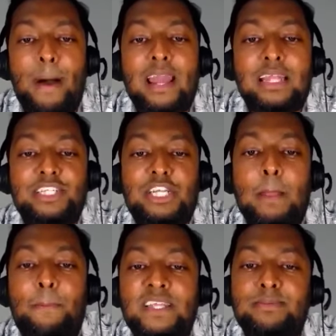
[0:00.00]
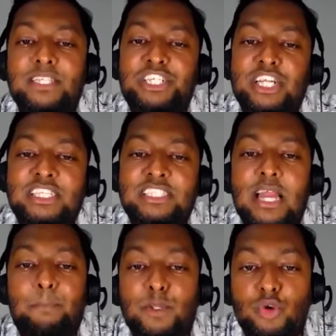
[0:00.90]
বাংলাদেশে এই ফেসিবাদী শেখ
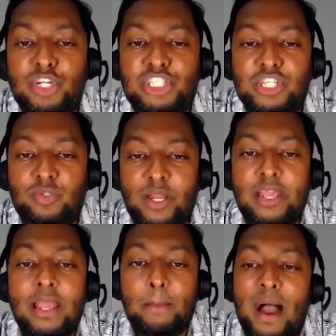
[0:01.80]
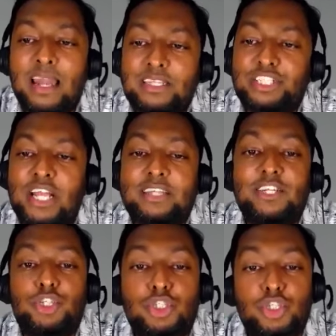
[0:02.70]
হাসিনার পতন নিশ্চিত করে বাংলাদেশে একটি
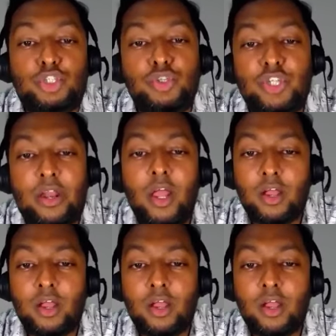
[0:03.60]
সুষ্ঠু সুন্দর